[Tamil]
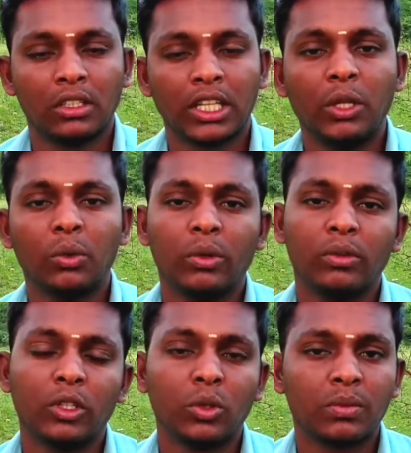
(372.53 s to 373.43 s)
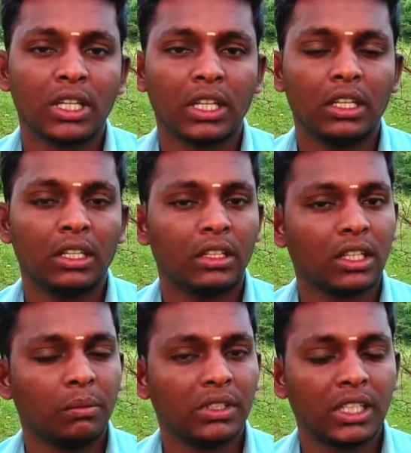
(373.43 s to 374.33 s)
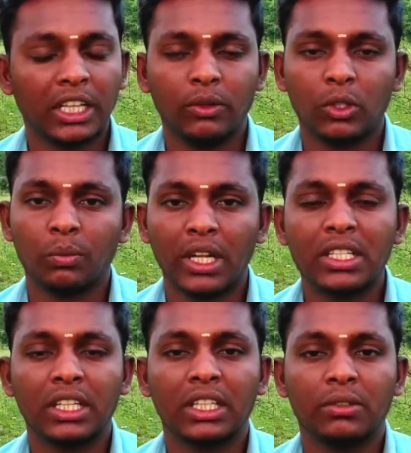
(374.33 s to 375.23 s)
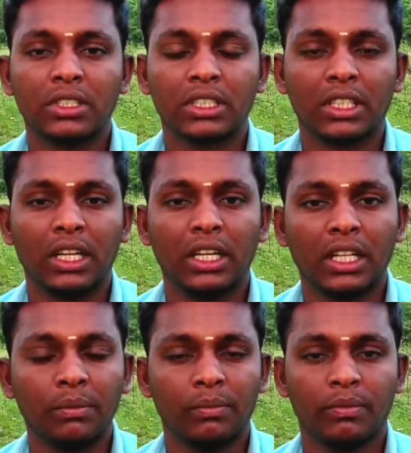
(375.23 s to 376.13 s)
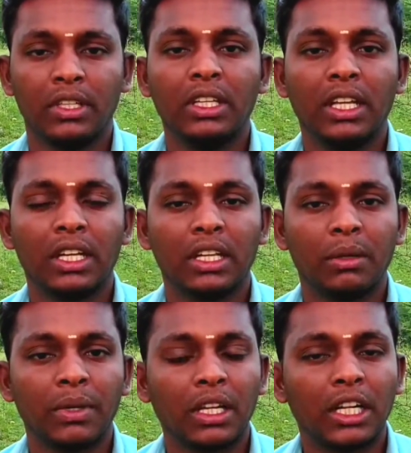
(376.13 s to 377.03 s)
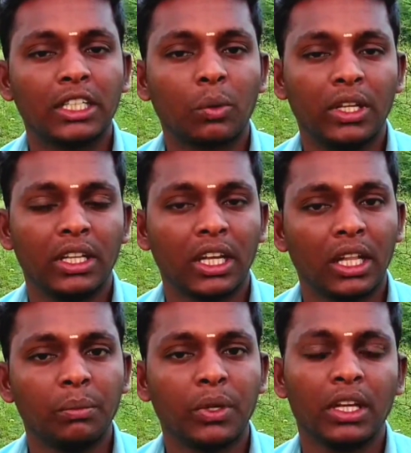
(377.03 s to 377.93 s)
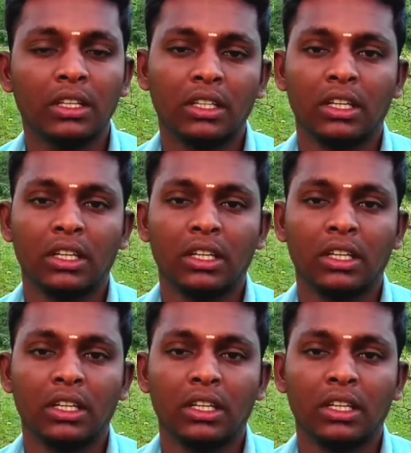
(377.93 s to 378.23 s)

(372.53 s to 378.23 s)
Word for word: தனிவரும் யூடியூப் சேனல் நண்பர்கள் அனைவருக்கும் நன்றியை தெரிவிச்சுக்கிறேன் ஏன்னா நீங்கள் என் மேலே காட்டக்கூடிய இந்த அன்பு தான்